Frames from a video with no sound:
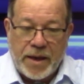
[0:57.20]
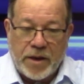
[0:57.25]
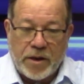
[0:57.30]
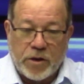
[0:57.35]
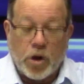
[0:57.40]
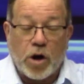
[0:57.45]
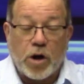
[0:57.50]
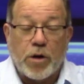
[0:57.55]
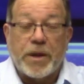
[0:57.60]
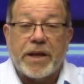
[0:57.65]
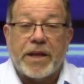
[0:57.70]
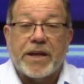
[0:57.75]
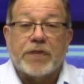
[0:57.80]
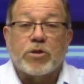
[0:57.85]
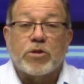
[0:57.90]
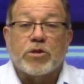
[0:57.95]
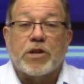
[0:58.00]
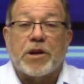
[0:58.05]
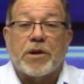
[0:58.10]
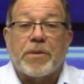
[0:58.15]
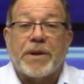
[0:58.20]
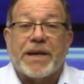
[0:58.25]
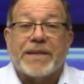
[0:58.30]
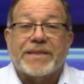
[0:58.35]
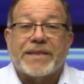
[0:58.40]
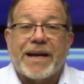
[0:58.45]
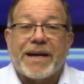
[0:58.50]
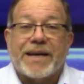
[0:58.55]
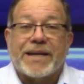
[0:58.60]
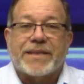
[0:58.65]
No olvides
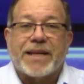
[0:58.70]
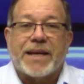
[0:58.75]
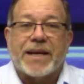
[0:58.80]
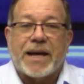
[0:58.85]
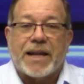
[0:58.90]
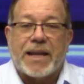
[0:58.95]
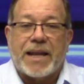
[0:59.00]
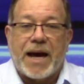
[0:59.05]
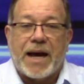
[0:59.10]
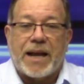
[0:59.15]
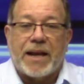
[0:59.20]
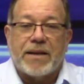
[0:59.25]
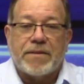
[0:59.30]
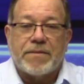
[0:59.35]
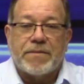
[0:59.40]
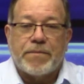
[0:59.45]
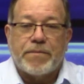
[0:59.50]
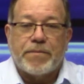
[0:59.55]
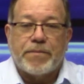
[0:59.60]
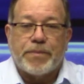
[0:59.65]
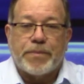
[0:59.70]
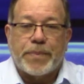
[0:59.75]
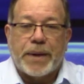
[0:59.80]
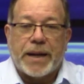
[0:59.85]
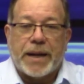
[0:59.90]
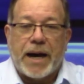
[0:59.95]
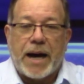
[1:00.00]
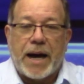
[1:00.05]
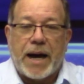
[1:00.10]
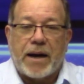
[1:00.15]
suscribirse a este canal
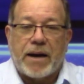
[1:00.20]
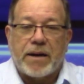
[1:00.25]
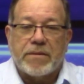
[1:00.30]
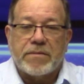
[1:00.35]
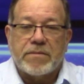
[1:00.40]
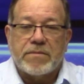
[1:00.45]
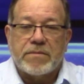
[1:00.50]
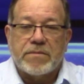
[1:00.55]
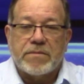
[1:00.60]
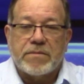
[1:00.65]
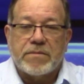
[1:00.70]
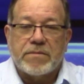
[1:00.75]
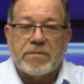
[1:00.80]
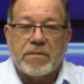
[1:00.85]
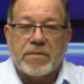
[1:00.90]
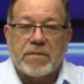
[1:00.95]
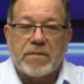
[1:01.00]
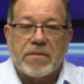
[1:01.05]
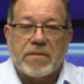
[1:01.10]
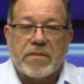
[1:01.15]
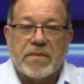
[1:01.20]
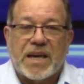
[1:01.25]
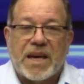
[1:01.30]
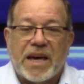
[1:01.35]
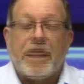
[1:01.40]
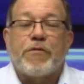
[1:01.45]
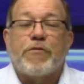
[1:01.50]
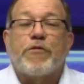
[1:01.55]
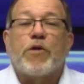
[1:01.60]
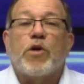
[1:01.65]
para que
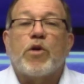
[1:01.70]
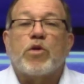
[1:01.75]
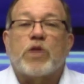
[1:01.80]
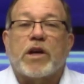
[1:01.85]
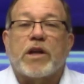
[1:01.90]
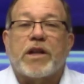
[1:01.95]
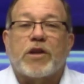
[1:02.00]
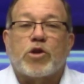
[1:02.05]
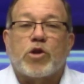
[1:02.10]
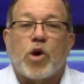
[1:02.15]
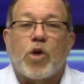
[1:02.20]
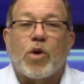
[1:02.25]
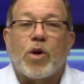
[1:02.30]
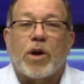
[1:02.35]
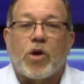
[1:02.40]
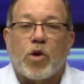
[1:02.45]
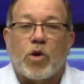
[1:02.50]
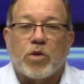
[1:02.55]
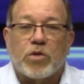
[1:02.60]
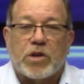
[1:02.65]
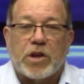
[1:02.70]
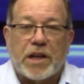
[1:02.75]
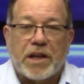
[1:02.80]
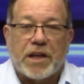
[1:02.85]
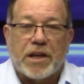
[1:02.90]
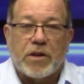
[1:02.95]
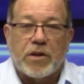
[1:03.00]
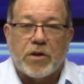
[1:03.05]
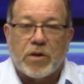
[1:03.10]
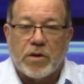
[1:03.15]
disfrute de todo el
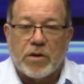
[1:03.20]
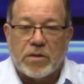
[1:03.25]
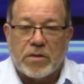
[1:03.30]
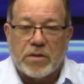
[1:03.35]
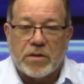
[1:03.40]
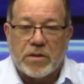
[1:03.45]
contenido